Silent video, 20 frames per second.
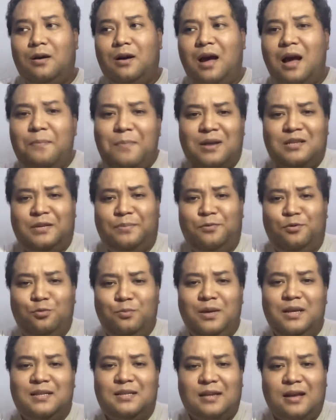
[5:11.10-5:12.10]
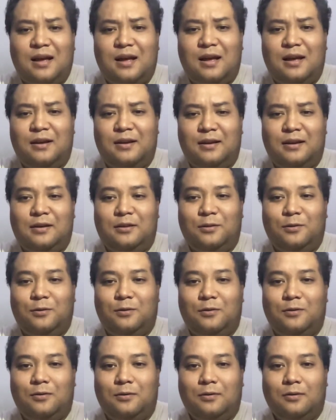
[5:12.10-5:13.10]
eh Mas Ibnu bisa gitu
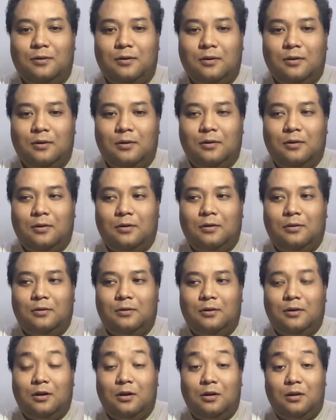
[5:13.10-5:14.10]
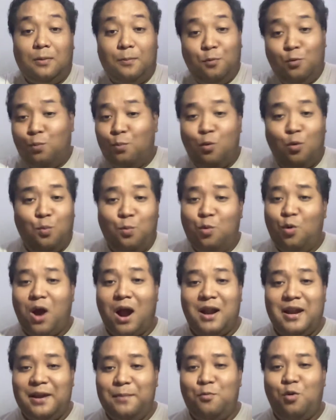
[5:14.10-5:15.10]
eh,
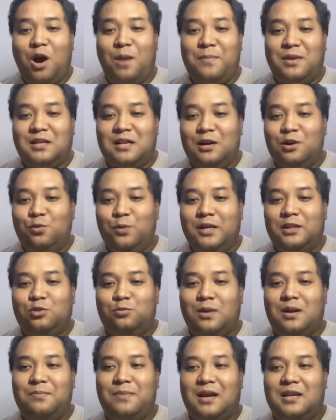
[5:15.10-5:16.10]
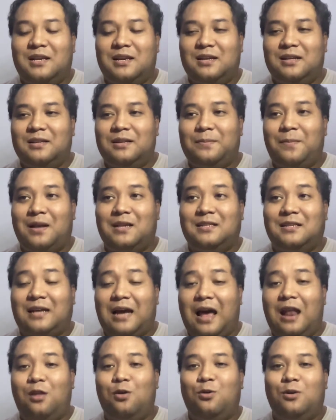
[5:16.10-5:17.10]
bukan ini bukan masalah duit cuman ma, mas
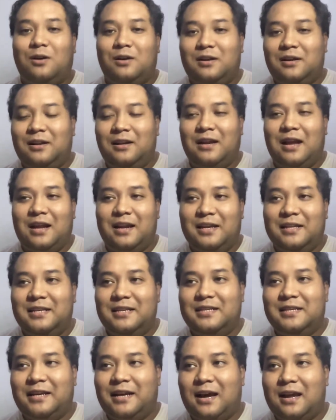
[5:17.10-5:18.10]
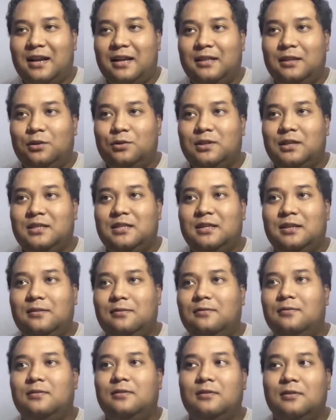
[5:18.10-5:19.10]
kalau dari sisi car enthusiast
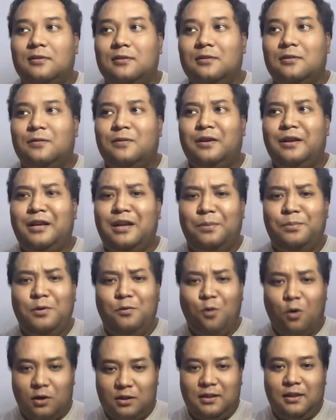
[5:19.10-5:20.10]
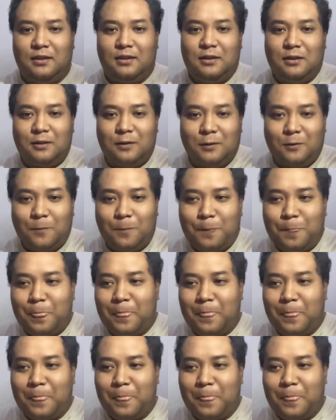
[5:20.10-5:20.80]
itu ini lebih worth it gitu